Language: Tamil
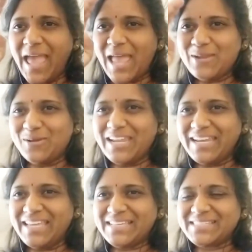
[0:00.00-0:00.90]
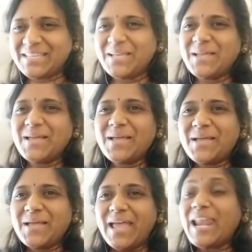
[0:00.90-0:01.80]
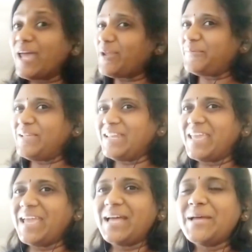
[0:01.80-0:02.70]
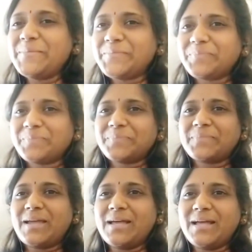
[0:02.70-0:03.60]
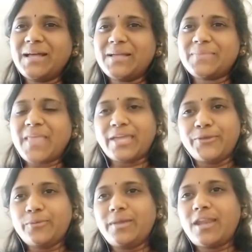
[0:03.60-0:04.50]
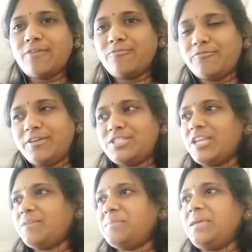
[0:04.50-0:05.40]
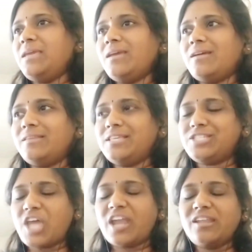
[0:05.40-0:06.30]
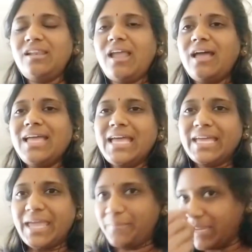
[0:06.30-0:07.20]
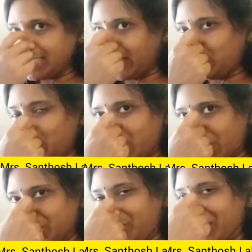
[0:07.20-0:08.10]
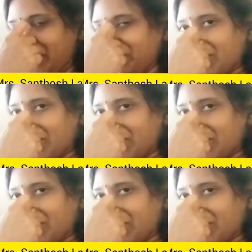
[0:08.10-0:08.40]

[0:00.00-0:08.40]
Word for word: ஹலோ லேடிஸ் எல்லோரும் எப்படி இருக்கீங்க தேங்க்யூ மீனா ஃபார் ஃபீச்சரிங் மீ இன் திஸ் சேனல் என் பேர் சந்தோஷ் லக்ஷ்மி